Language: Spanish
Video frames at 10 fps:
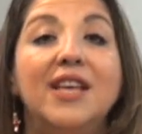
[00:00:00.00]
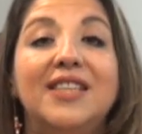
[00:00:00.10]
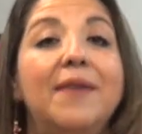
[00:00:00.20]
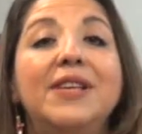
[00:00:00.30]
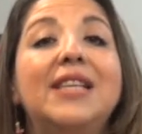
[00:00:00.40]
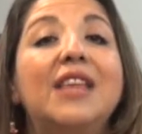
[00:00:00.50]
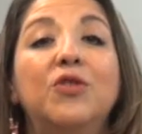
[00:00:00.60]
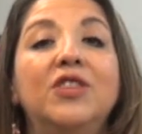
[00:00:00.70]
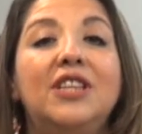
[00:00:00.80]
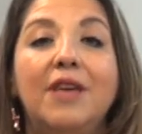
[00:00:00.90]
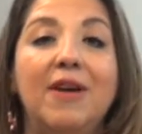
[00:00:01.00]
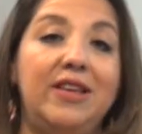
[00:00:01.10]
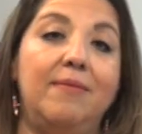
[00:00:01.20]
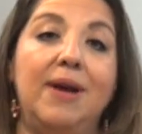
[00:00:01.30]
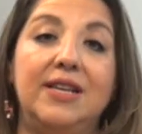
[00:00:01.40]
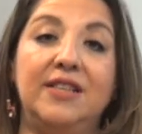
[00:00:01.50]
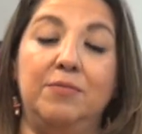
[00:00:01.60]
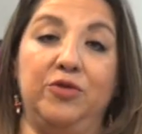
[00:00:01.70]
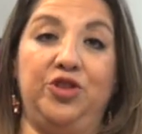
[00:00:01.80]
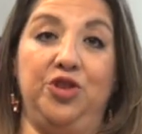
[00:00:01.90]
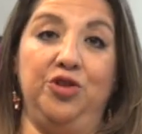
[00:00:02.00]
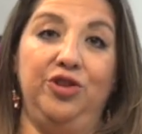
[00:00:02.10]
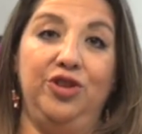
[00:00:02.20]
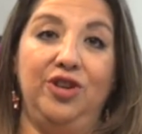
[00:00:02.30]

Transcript: ¿Sabes a dónde te va a llevar esa emoción?